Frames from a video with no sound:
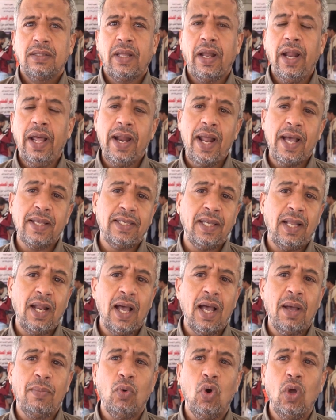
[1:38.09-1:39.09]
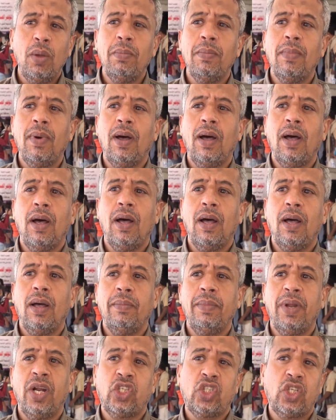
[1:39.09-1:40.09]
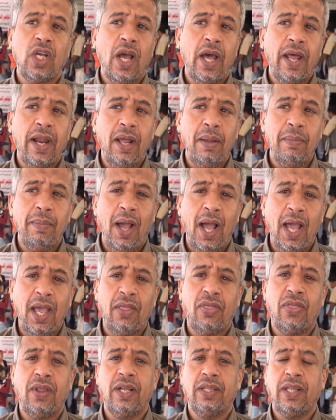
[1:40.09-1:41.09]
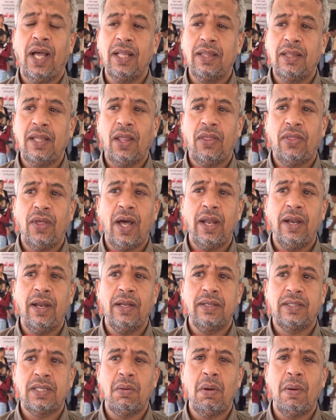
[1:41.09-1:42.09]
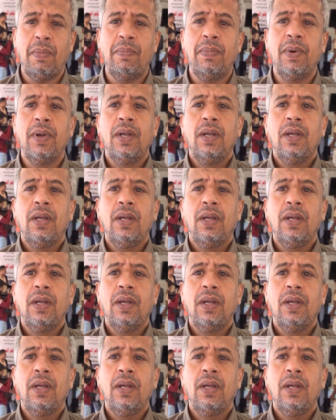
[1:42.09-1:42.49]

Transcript: طرحنا أسئلة مهمة من الشارع بحيث نتحدث عن سبب